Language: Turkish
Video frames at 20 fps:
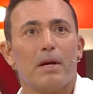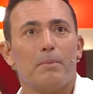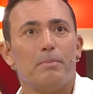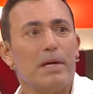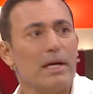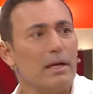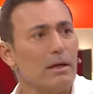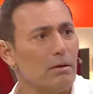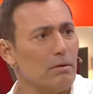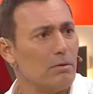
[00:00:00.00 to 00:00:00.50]

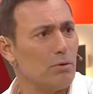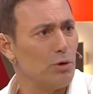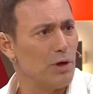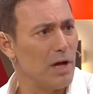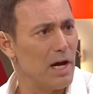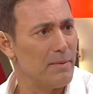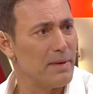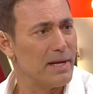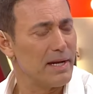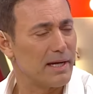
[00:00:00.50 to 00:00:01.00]
bir
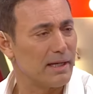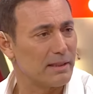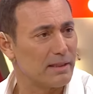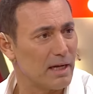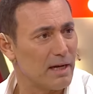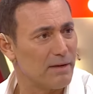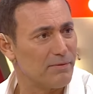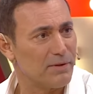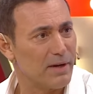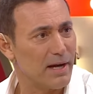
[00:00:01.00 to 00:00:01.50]
Güney Amerika
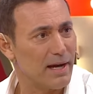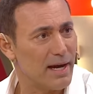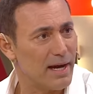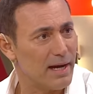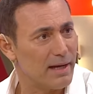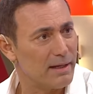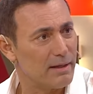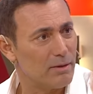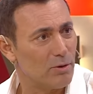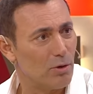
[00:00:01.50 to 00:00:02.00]
tarafına
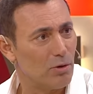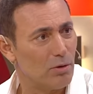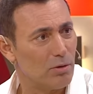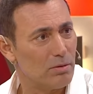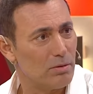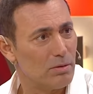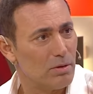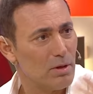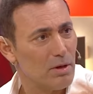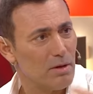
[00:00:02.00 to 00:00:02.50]
yani o
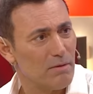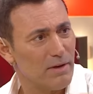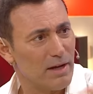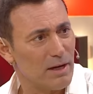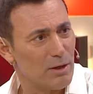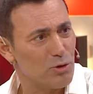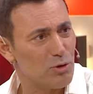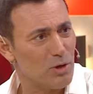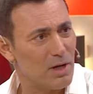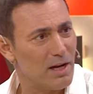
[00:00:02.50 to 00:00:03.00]
Aha,
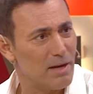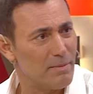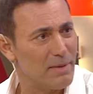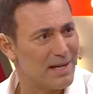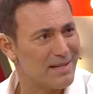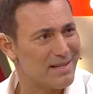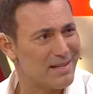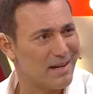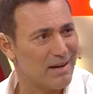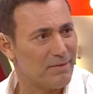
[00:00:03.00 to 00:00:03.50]
Venezuela, Latin.
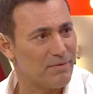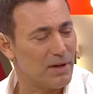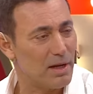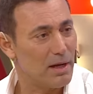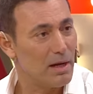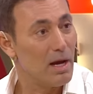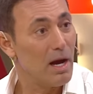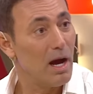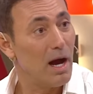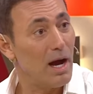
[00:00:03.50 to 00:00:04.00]
Meksika
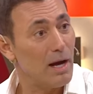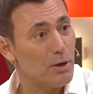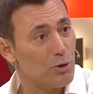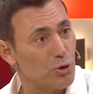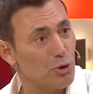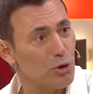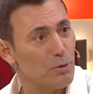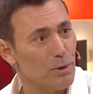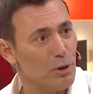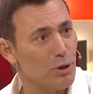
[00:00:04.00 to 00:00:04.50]
filan. Ha
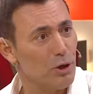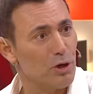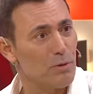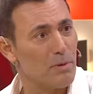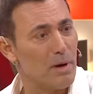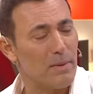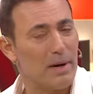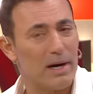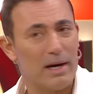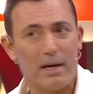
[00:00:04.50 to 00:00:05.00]
şunu
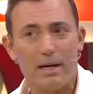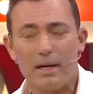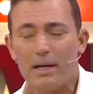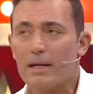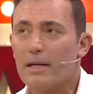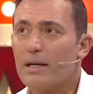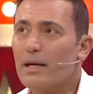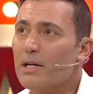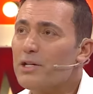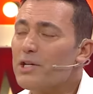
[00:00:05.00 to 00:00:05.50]
biliyorum ama
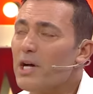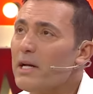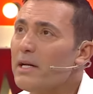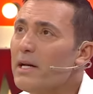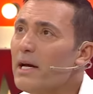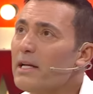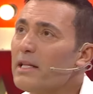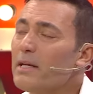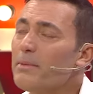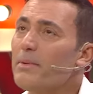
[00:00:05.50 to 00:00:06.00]

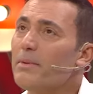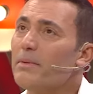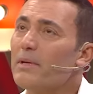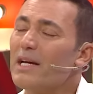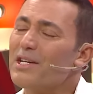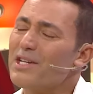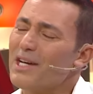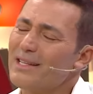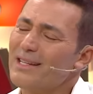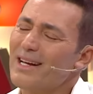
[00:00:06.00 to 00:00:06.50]
Geçenlerde bir,
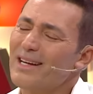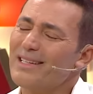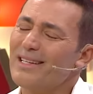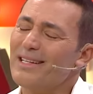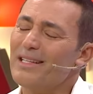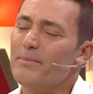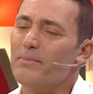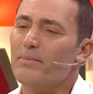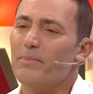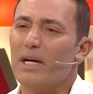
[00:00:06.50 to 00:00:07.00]
geçenlerde
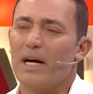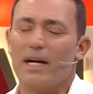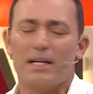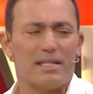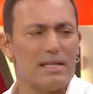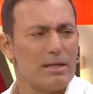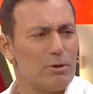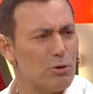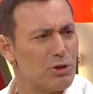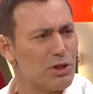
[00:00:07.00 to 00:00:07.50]
dedim
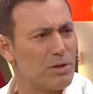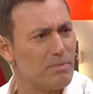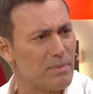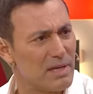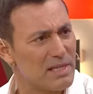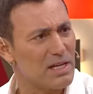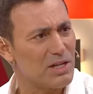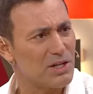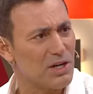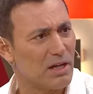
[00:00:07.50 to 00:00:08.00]
birkaç sene önce bir
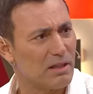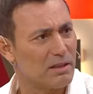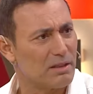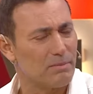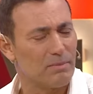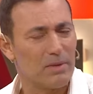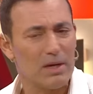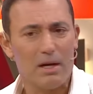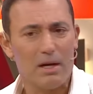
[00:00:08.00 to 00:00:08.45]
mesaj aldım.